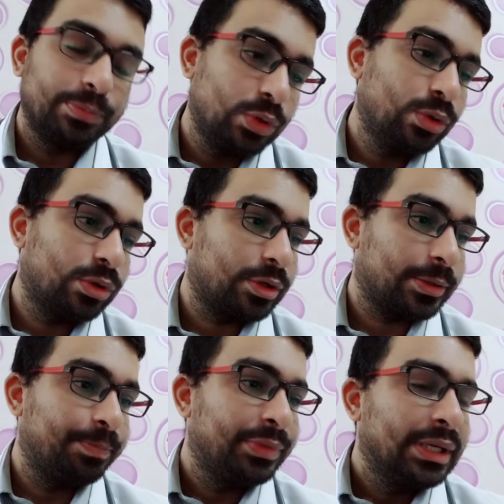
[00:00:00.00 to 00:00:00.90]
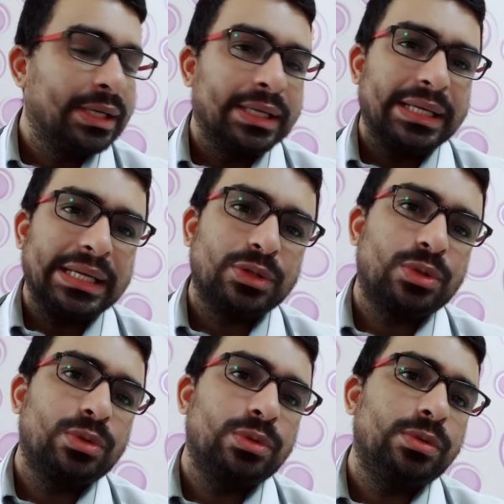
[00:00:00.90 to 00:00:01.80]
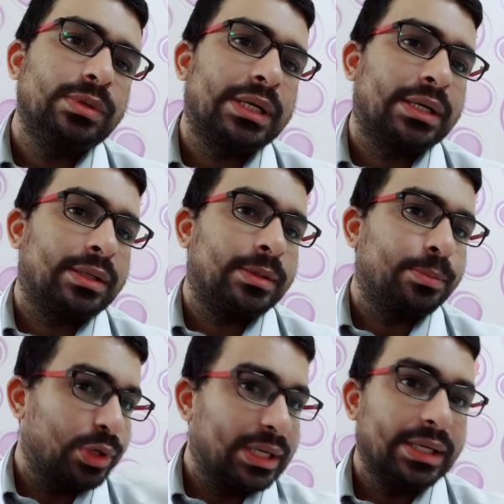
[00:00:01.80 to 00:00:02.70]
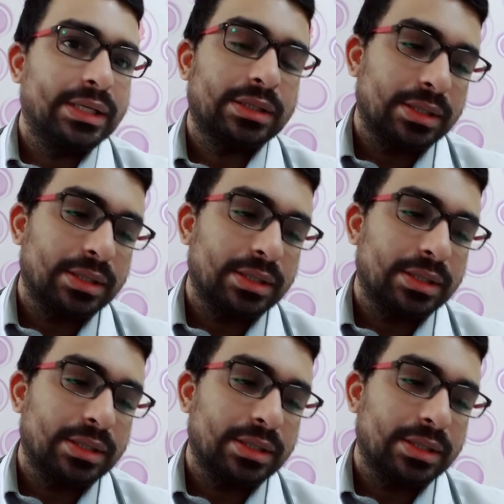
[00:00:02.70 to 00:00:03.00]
দূর হয় একটু বৈজ্ঞানিক